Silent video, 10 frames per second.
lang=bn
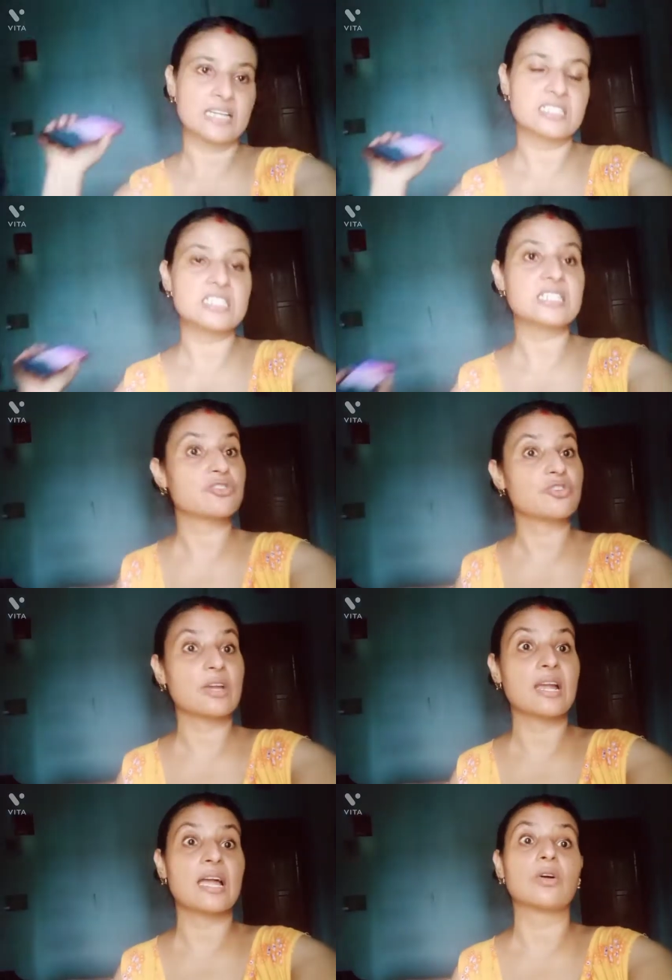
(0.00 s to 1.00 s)
শেষ হয়ে গেল
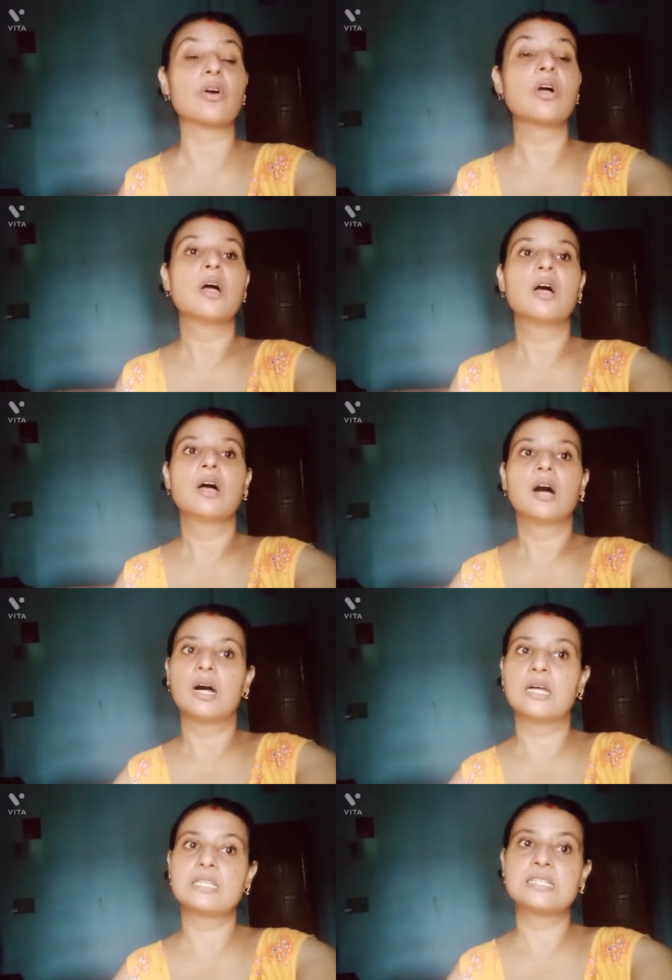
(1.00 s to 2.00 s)

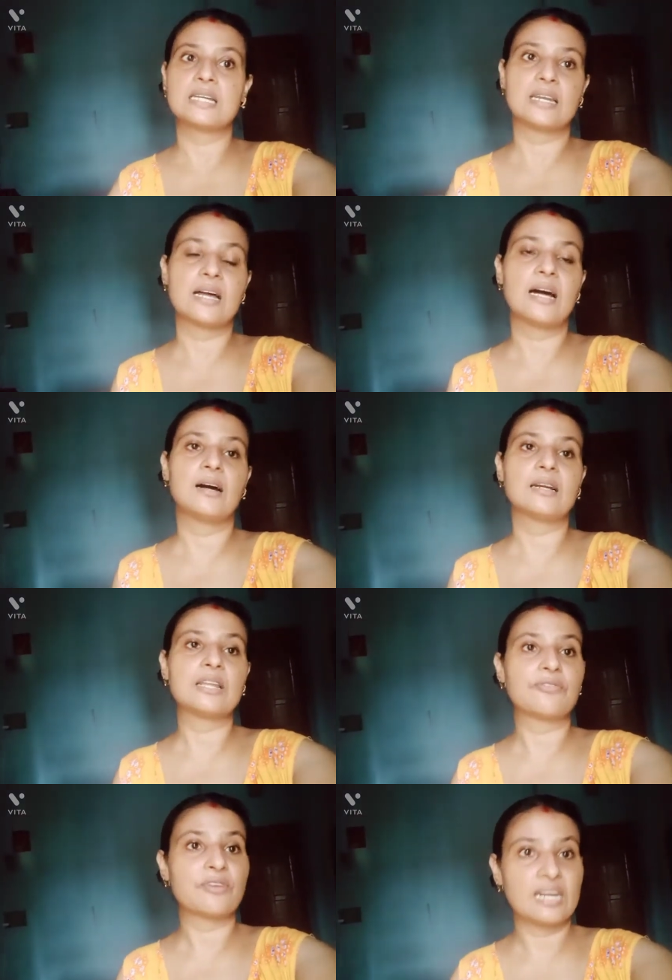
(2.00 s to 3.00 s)
ছেলেরা টিফিন
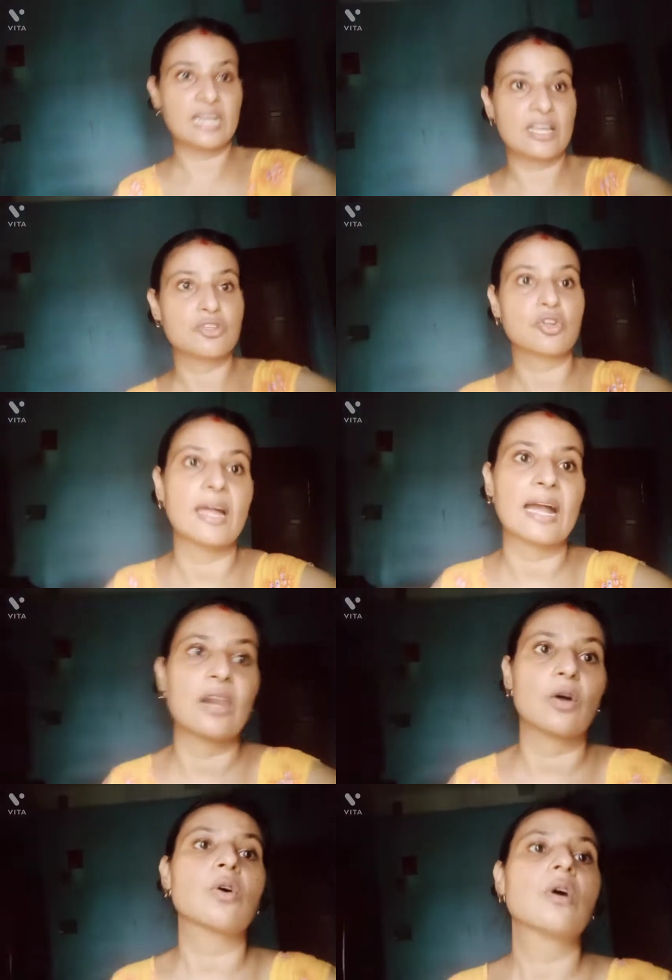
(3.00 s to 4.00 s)
নিয়ে চলে গেল
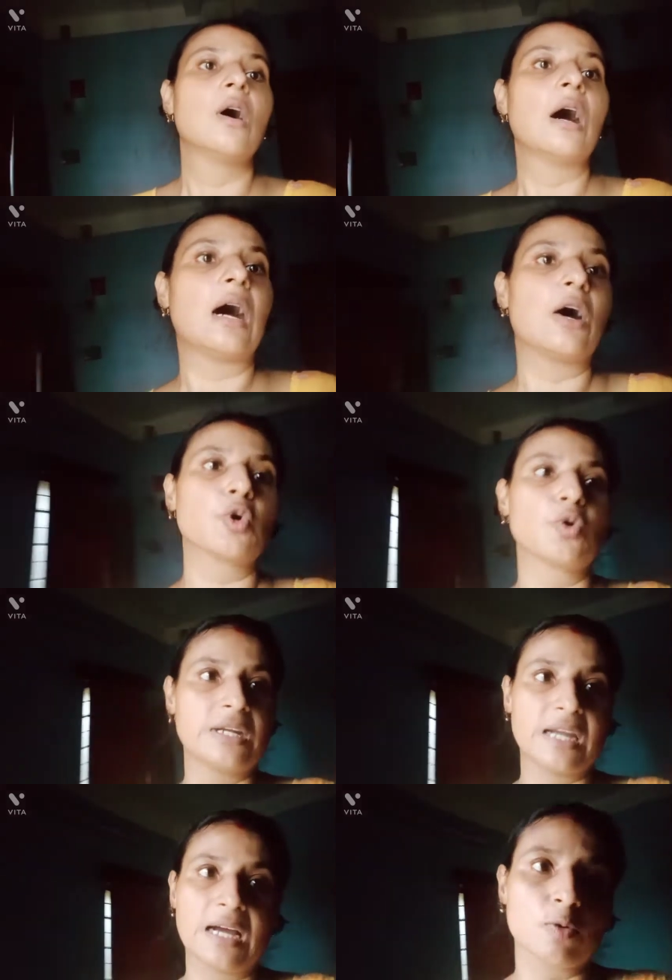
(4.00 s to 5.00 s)
রুটি আলু
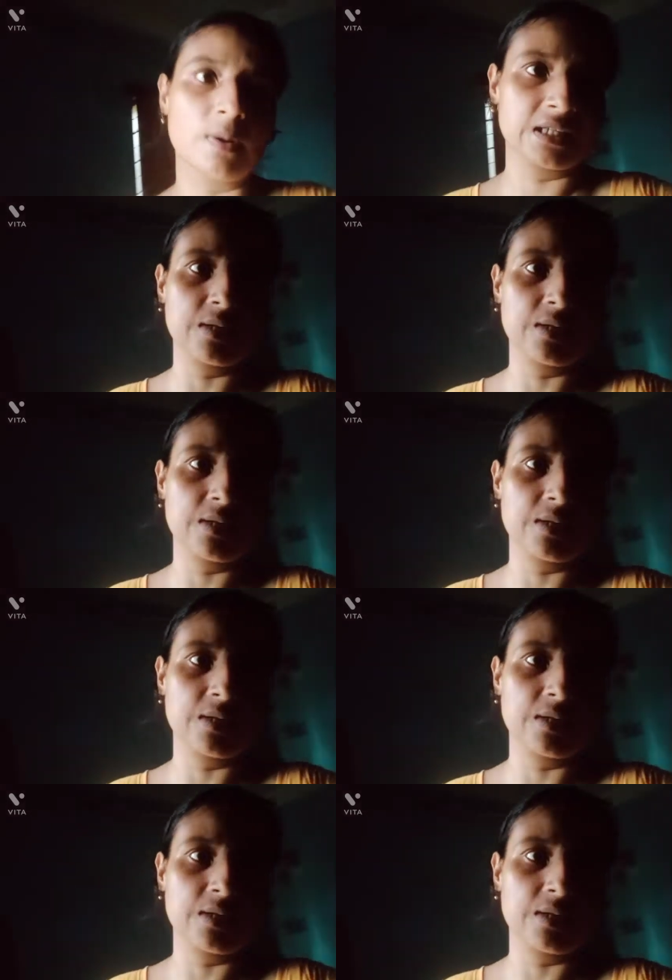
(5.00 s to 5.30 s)
ভাজা যেমন